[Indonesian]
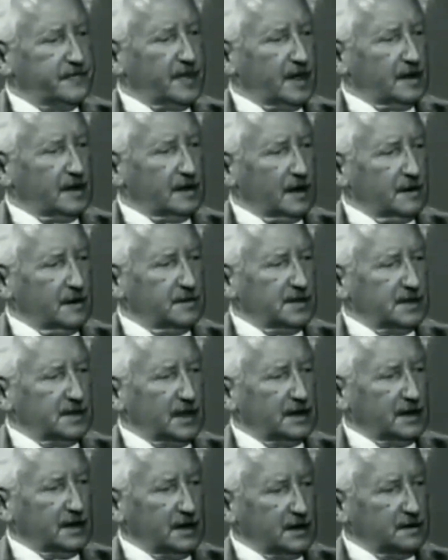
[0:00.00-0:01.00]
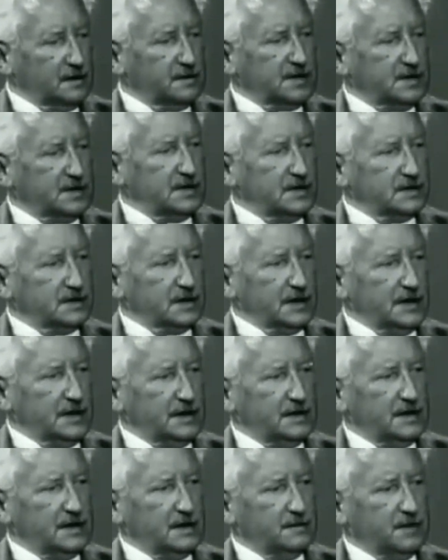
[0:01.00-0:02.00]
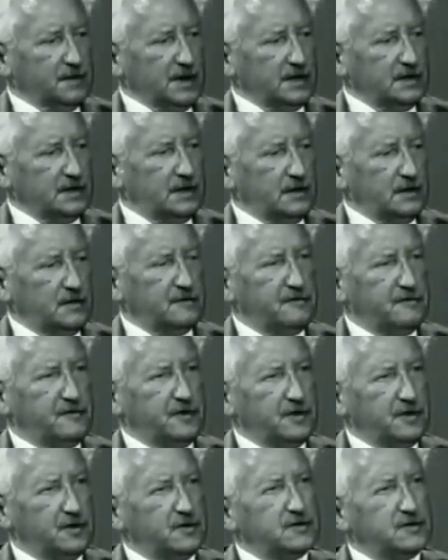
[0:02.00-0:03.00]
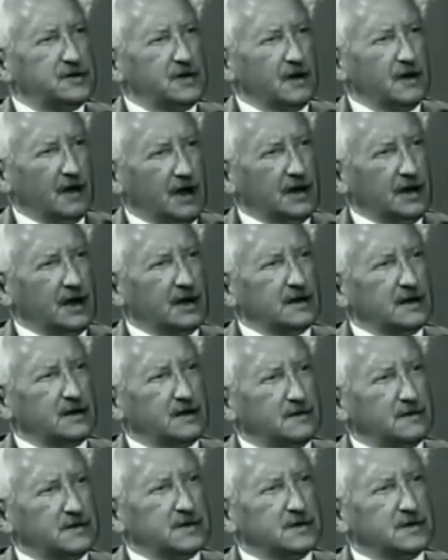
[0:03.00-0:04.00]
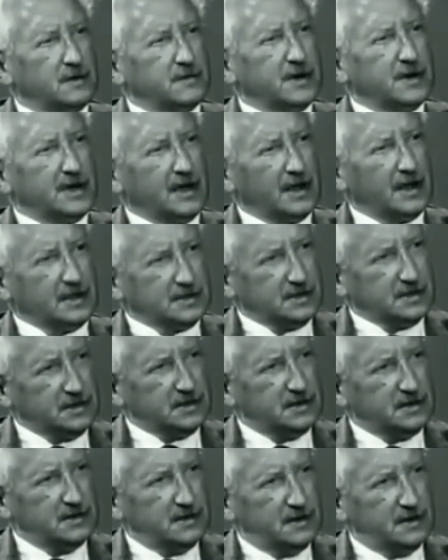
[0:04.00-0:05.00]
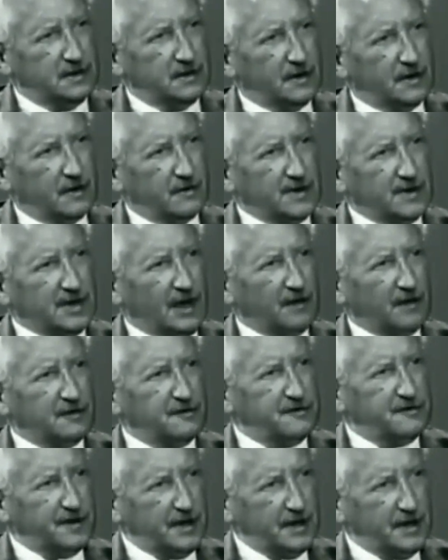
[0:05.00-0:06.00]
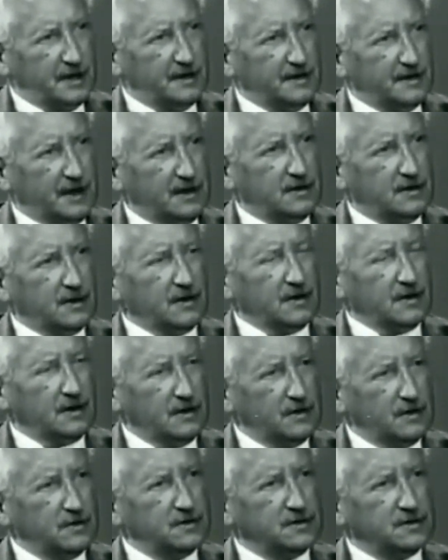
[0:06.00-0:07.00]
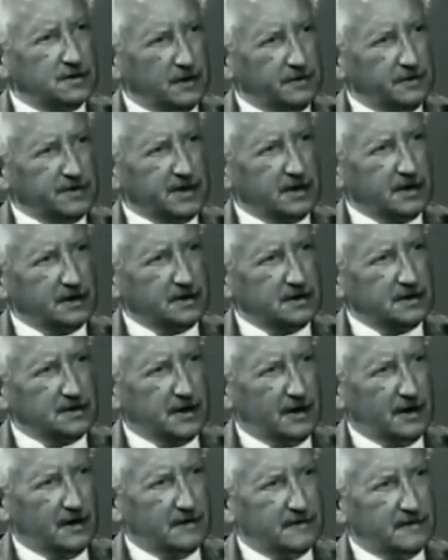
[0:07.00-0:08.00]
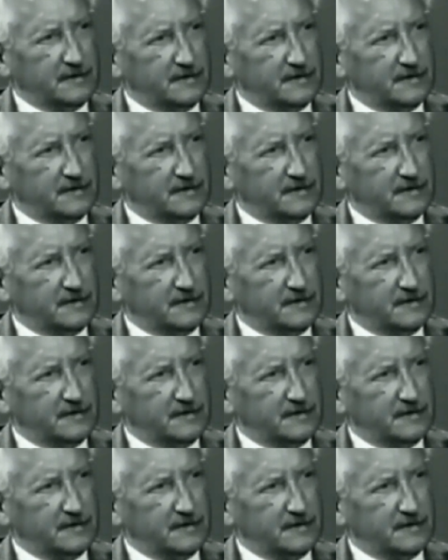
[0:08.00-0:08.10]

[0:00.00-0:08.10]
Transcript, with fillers: namely that intimacy is really the ability to fuse your identity with somebody else's without fear that you're going to lose something yourself.